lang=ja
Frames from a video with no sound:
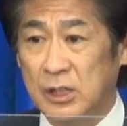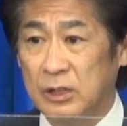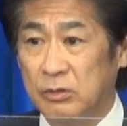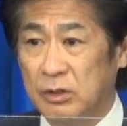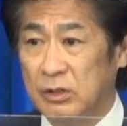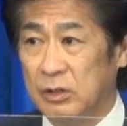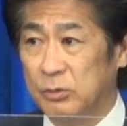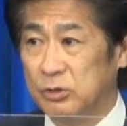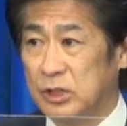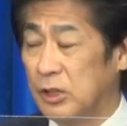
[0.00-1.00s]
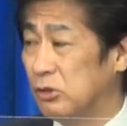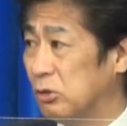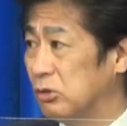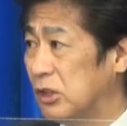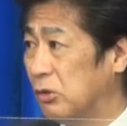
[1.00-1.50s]
あの我々も世界の
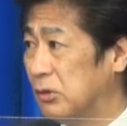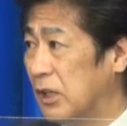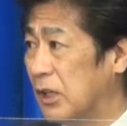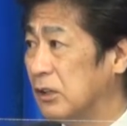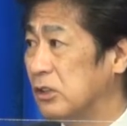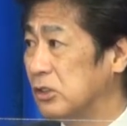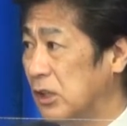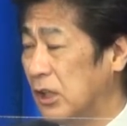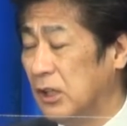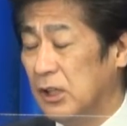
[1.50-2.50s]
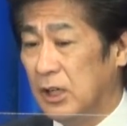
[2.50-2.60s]
情勢を見ながらですね